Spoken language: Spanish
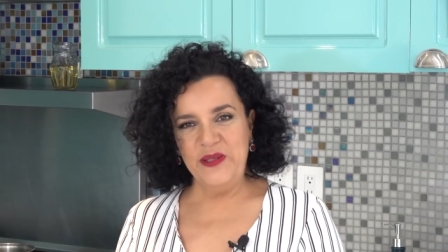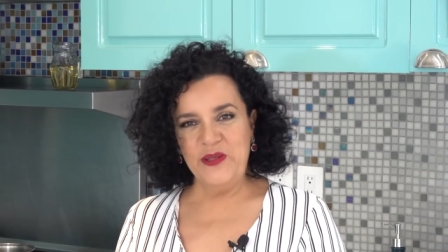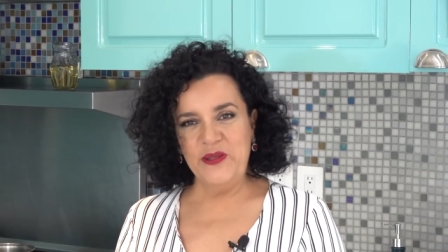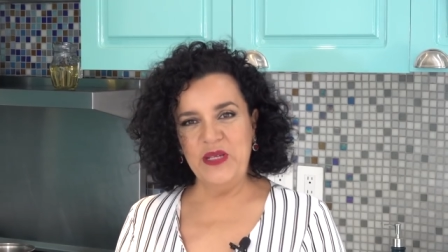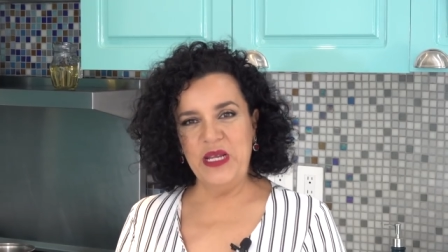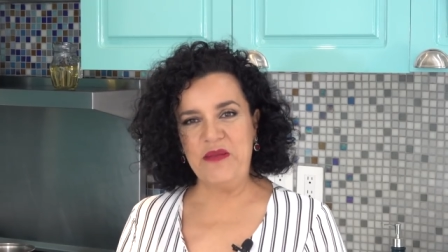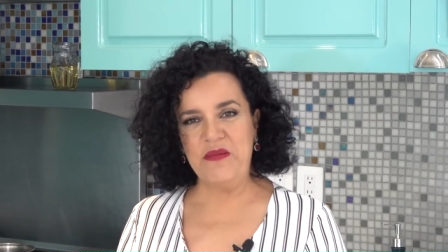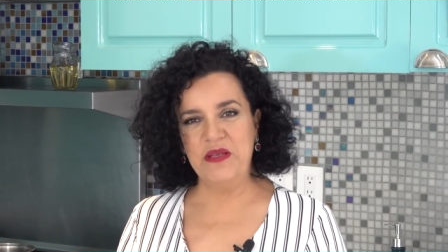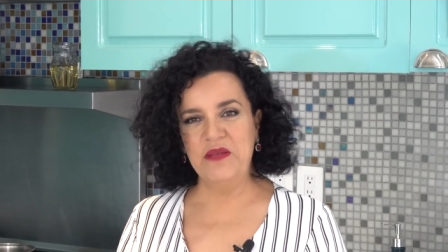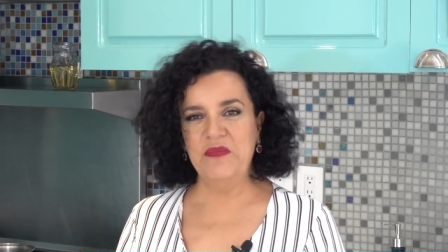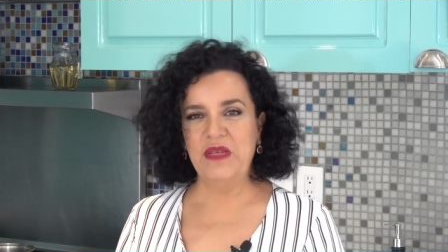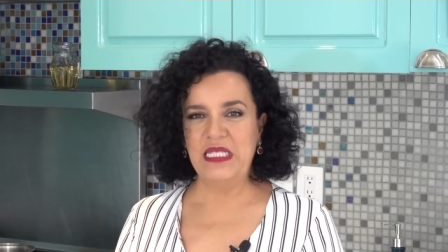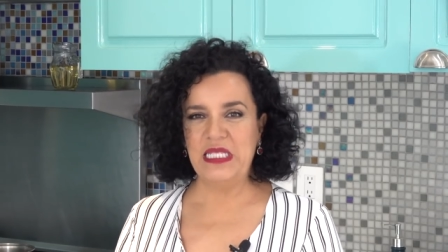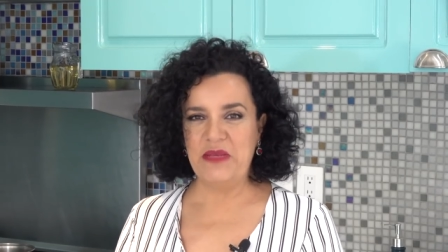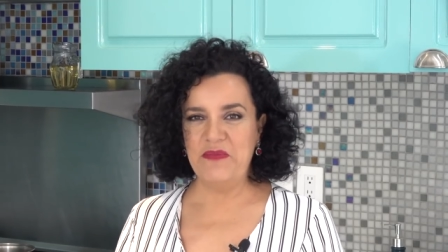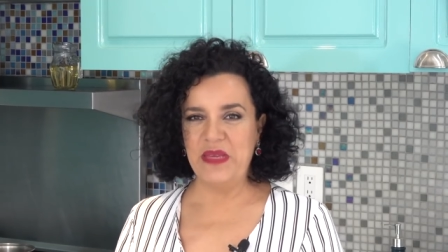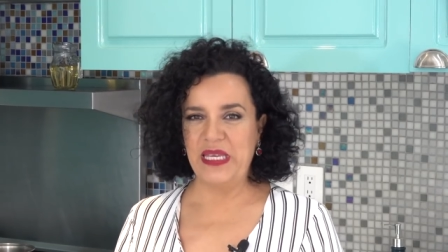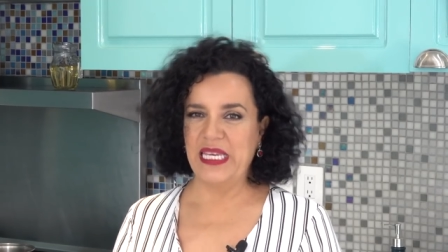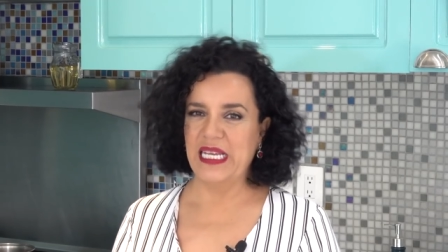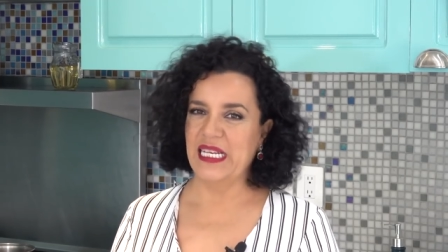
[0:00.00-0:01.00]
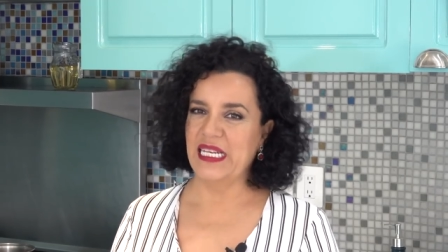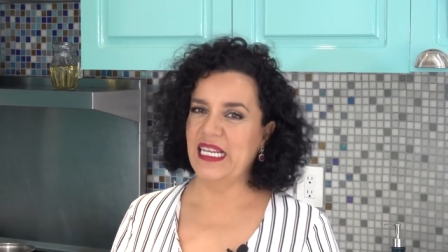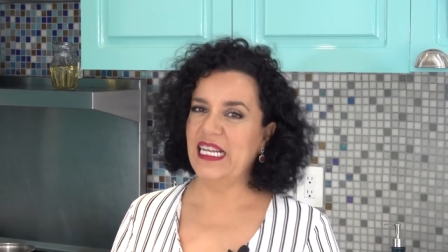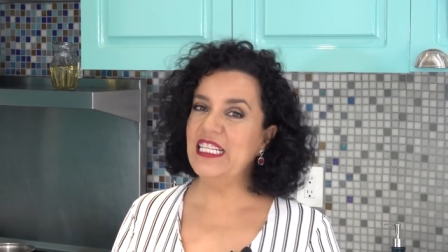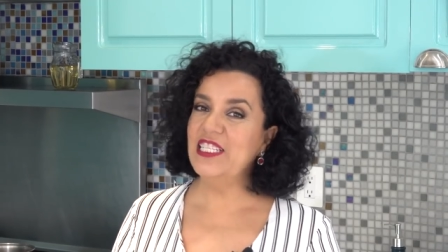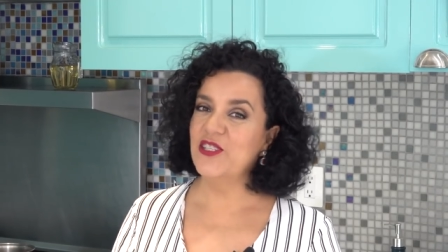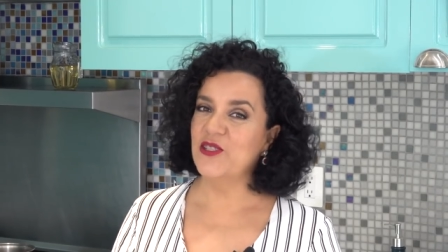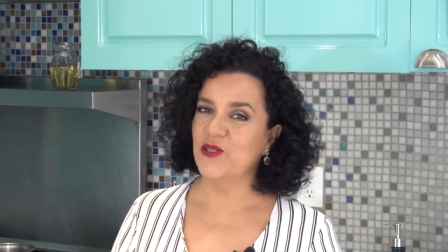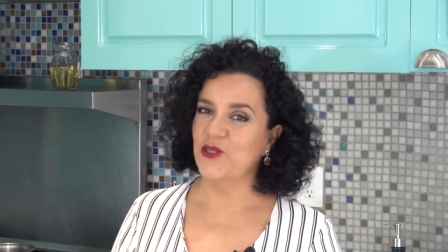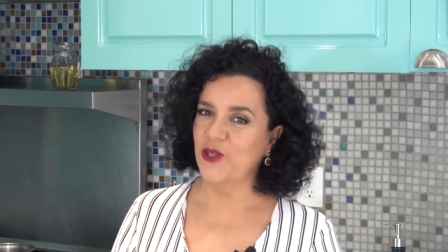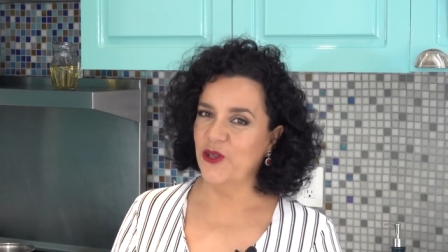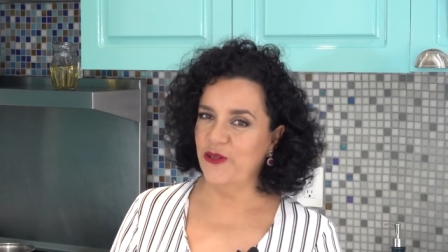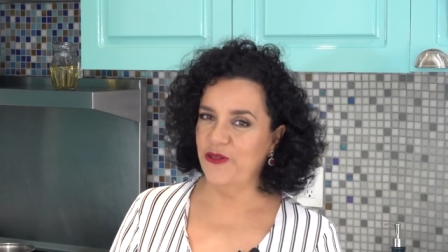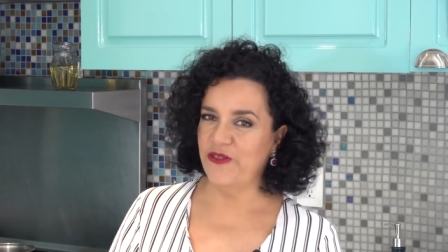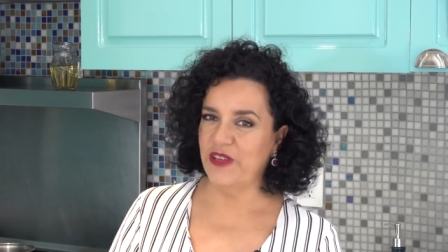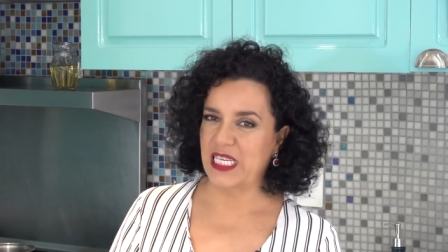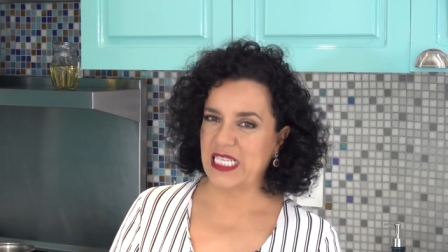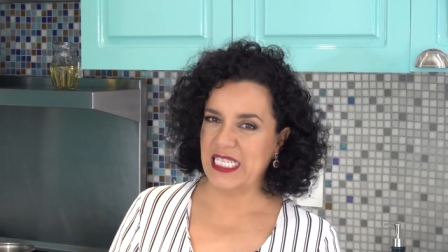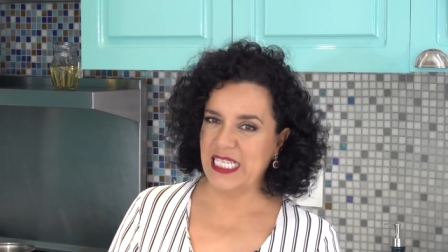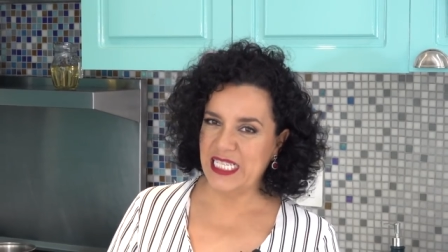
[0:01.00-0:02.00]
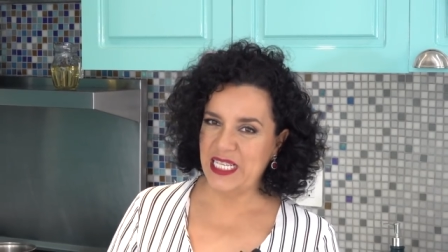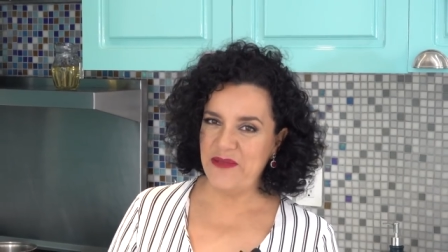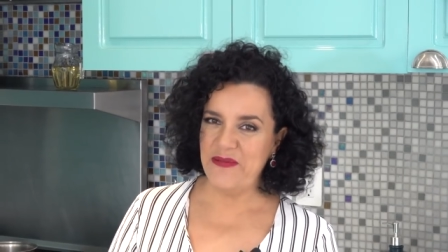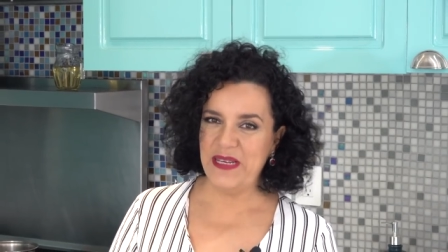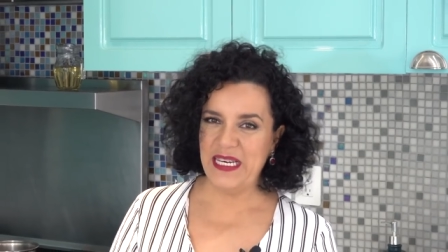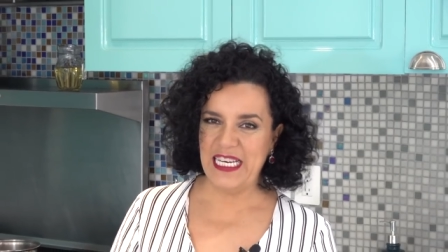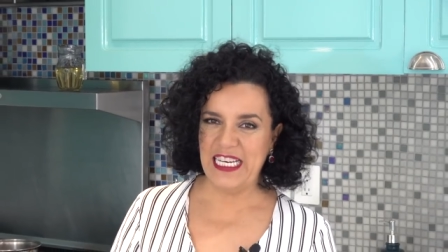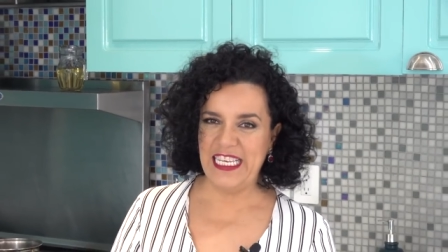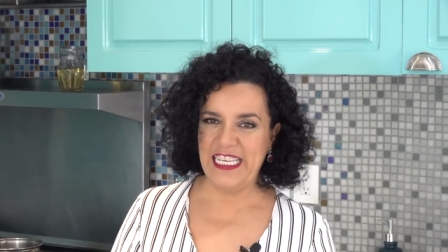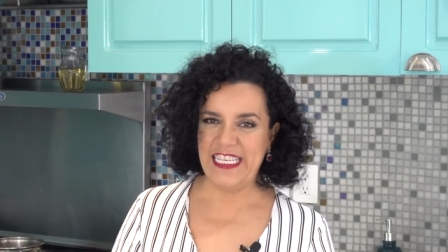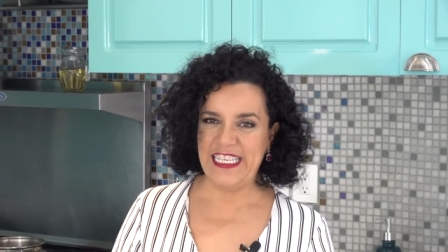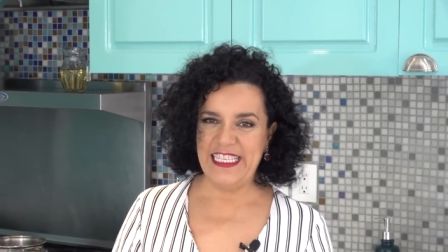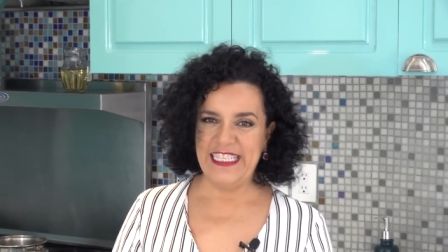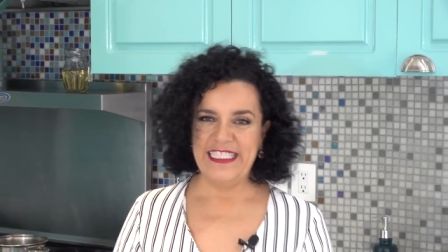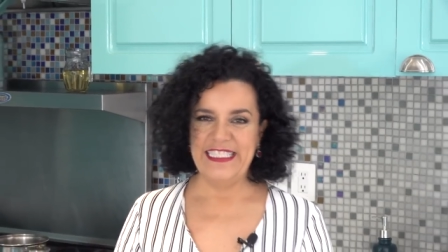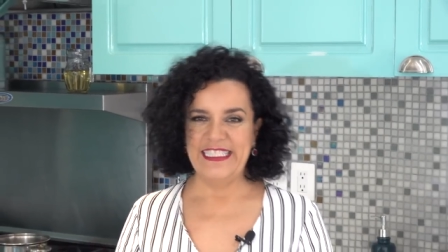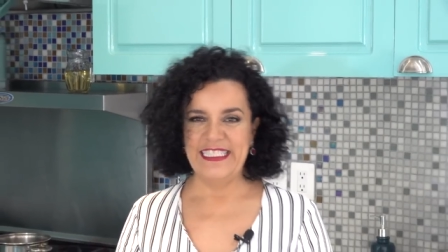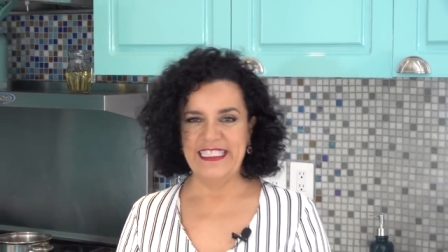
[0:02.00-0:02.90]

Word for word: una vez más a mi canal. Yo soy Fernanda Berley.